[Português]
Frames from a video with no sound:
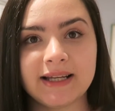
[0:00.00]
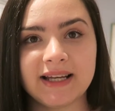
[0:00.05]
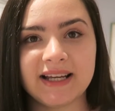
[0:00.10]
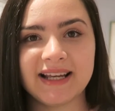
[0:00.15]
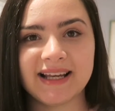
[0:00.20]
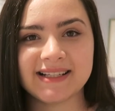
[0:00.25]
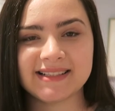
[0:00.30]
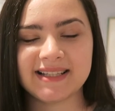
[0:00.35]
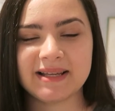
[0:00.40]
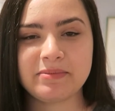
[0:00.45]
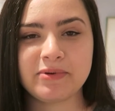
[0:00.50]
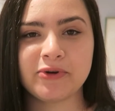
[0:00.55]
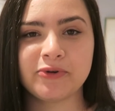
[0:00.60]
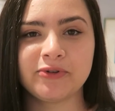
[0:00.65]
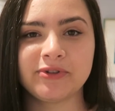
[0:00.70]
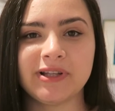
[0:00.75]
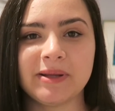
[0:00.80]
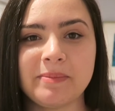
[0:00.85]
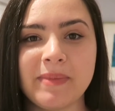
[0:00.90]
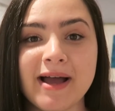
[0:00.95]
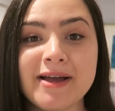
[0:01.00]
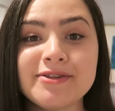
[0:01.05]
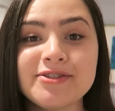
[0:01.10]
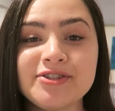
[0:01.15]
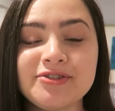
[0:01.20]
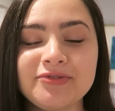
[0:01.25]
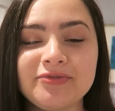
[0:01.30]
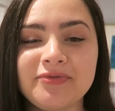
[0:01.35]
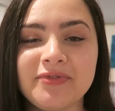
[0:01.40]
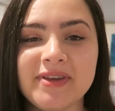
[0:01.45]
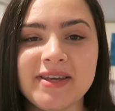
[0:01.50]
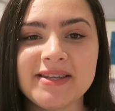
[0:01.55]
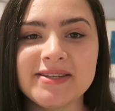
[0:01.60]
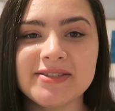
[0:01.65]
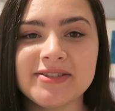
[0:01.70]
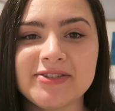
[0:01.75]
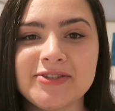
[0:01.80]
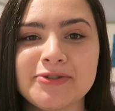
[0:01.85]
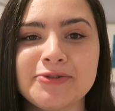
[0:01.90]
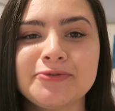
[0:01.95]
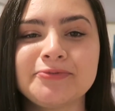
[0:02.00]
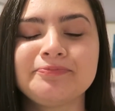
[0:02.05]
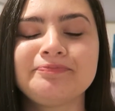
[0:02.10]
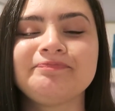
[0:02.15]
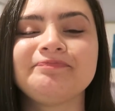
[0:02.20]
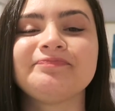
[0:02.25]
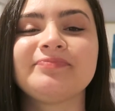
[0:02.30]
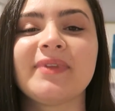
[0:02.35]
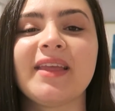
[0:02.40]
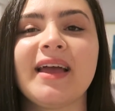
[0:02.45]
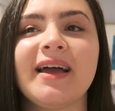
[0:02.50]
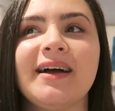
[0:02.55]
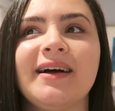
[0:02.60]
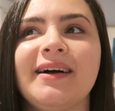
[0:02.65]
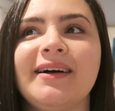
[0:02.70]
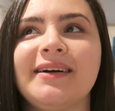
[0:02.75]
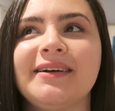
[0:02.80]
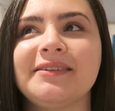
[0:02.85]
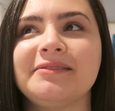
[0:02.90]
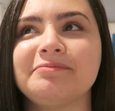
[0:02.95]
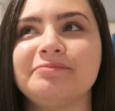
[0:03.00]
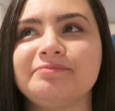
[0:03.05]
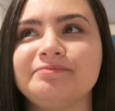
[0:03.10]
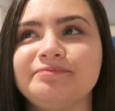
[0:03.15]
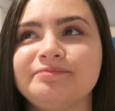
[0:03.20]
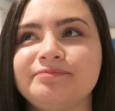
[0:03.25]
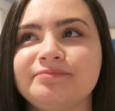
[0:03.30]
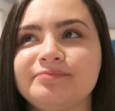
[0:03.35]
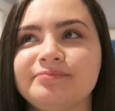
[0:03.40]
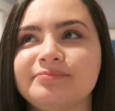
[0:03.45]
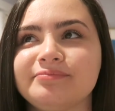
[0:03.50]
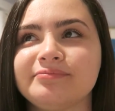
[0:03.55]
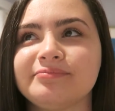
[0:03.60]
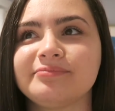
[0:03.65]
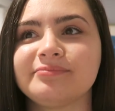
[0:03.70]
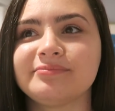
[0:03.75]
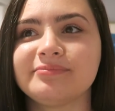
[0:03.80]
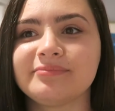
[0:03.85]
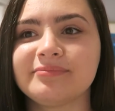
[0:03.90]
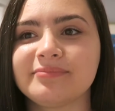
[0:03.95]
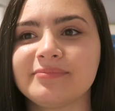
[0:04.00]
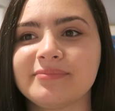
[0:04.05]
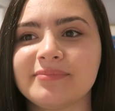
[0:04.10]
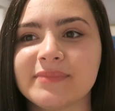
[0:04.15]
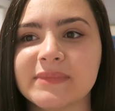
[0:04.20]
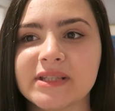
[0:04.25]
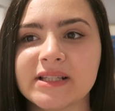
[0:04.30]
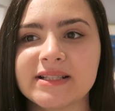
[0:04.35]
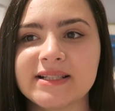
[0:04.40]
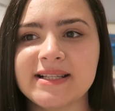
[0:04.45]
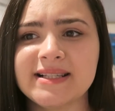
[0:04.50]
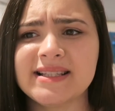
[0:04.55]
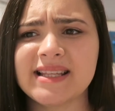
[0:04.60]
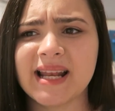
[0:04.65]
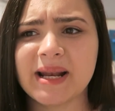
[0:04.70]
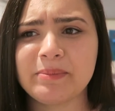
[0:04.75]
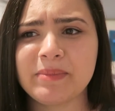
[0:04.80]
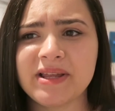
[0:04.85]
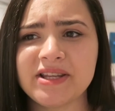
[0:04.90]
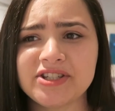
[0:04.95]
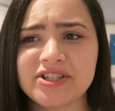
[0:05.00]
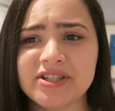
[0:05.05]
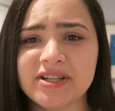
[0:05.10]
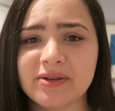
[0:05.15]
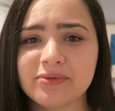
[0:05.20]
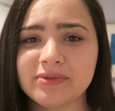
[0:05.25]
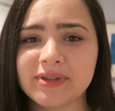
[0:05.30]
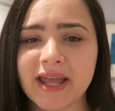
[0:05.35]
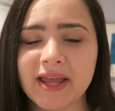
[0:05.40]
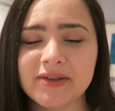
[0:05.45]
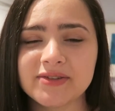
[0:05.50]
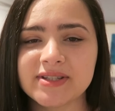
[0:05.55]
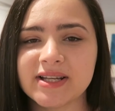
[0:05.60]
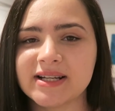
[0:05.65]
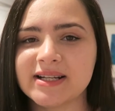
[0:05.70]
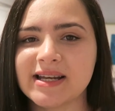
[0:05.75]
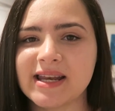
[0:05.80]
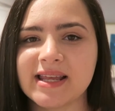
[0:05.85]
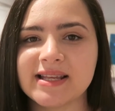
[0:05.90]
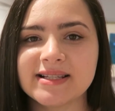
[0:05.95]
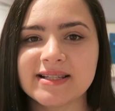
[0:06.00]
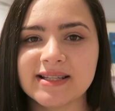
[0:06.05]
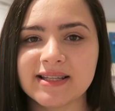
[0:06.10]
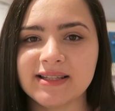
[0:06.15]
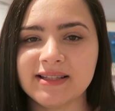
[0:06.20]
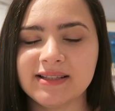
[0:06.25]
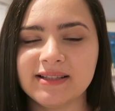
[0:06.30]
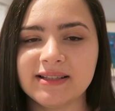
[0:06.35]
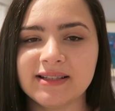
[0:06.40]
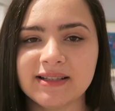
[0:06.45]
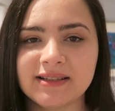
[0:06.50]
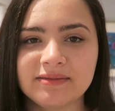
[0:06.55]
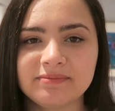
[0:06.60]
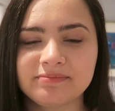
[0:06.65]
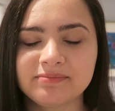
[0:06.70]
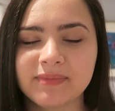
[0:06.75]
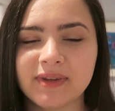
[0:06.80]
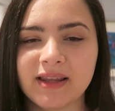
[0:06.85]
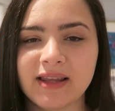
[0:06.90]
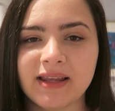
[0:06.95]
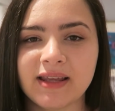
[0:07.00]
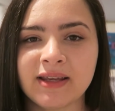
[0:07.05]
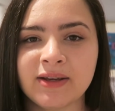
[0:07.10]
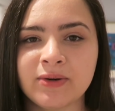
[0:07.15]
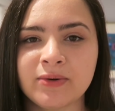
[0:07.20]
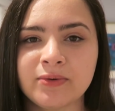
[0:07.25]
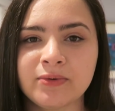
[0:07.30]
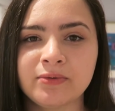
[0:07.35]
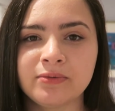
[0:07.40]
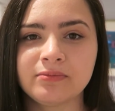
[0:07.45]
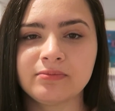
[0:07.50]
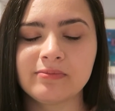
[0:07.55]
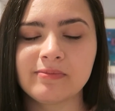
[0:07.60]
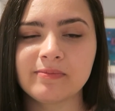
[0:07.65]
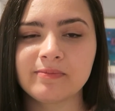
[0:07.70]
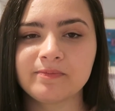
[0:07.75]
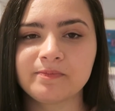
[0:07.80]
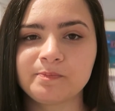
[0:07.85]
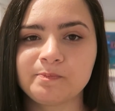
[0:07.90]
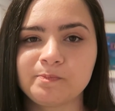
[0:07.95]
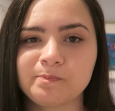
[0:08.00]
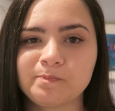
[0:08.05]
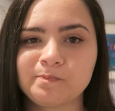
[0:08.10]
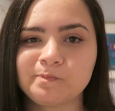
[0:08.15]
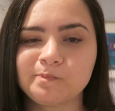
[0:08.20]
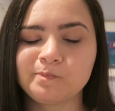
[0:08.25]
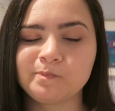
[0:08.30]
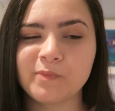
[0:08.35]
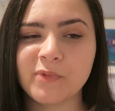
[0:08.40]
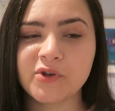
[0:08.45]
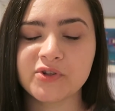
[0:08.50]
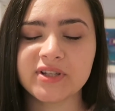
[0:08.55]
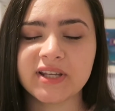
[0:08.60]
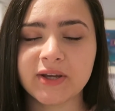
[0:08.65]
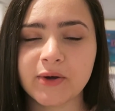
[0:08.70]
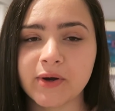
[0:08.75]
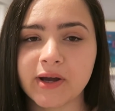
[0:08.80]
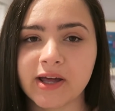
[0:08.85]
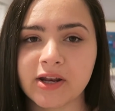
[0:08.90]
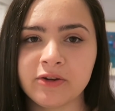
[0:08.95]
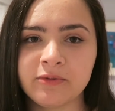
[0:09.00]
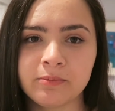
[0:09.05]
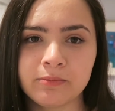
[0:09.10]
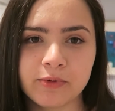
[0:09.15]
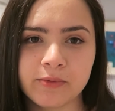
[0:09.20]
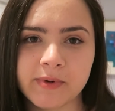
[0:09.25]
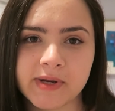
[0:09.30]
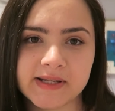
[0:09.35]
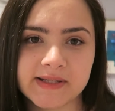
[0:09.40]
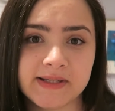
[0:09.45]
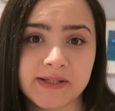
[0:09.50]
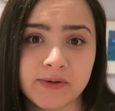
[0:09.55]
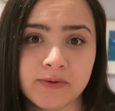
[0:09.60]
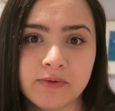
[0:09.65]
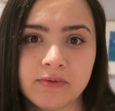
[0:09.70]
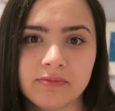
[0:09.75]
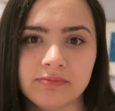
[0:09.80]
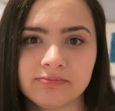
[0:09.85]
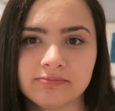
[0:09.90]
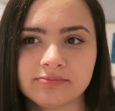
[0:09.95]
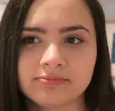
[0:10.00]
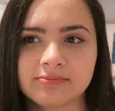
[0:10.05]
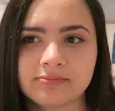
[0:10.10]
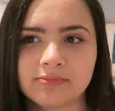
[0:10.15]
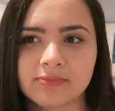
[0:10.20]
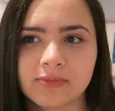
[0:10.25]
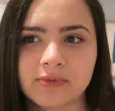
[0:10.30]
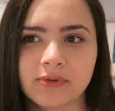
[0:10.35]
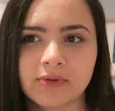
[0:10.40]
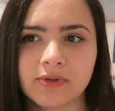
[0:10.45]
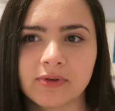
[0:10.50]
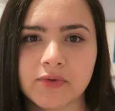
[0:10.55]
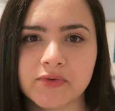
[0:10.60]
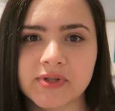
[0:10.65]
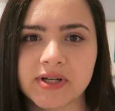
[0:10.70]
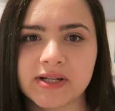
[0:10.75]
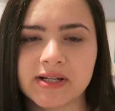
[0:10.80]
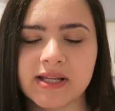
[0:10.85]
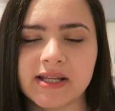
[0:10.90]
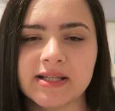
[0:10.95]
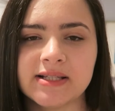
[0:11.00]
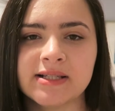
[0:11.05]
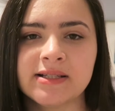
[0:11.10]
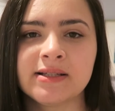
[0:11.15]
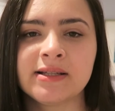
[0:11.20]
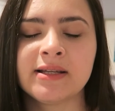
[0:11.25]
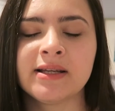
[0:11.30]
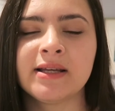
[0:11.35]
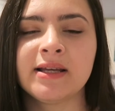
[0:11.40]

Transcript: Essa é a pergunta mais difícil. Ah, sinceramente, não tenho certeza ainda. Eu, eu sei que eu quero ir pro Brasil, com certeza.